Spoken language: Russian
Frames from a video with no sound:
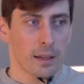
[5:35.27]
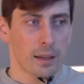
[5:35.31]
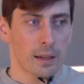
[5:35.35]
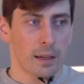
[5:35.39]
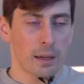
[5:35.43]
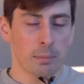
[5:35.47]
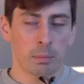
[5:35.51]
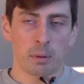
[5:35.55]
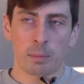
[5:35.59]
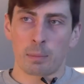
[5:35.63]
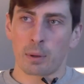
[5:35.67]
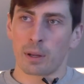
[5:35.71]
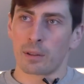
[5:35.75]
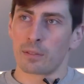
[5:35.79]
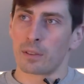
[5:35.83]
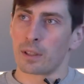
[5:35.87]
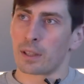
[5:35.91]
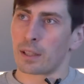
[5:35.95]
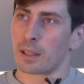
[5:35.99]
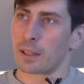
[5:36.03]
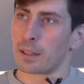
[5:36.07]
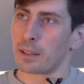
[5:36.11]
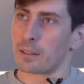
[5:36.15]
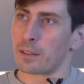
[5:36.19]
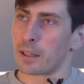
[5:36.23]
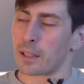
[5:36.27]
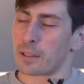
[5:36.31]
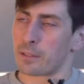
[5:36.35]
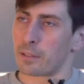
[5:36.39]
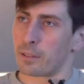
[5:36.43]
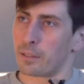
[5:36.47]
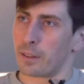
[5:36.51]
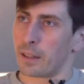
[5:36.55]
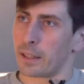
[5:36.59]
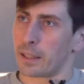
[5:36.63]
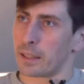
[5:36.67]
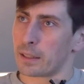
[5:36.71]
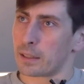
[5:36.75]
как мы привыкли говорить,
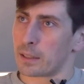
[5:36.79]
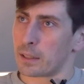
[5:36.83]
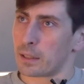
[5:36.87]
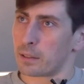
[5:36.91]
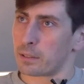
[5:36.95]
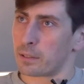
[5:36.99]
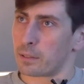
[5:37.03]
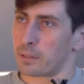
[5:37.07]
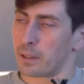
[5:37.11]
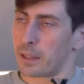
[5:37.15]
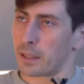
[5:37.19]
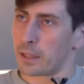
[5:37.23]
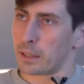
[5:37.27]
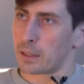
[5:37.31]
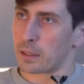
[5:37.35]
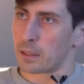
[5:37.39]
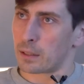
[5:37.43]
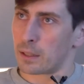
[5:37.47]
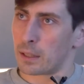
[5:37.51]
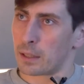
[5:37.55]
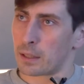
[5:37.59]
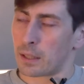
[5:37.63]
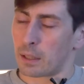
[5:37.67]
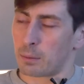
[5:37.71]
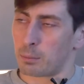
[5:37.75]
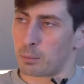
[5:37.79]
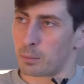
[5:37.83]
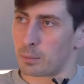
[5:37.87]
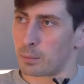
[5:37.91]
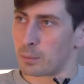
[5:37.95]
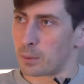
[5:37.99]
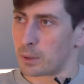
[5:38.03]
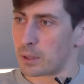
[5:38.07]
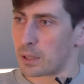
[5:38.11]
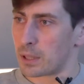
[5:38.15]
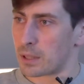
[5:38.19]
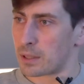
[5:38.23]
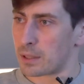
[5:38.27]
фавориты, не фавориты, да,
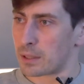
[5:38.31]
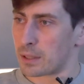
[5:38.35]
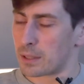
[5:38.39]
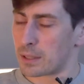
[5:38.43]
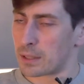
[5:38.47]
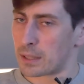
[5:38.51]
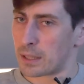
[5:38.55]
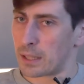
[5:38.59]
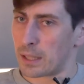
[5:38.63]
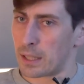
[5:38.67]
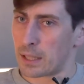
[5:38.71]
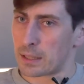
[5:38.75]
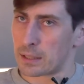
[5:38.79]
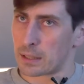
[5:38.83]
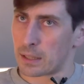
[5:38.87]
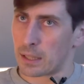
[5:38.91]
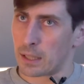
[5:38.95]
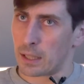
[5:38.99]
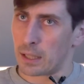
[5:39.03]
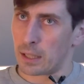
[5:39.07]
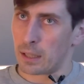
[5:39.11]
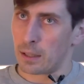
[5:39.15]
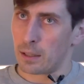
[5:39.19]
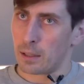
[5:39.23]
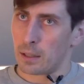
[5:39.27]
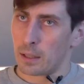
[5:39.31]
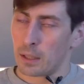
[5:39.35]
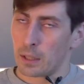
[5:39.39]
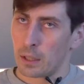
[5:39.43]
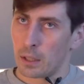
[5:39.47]
там ЦСКА, СКА,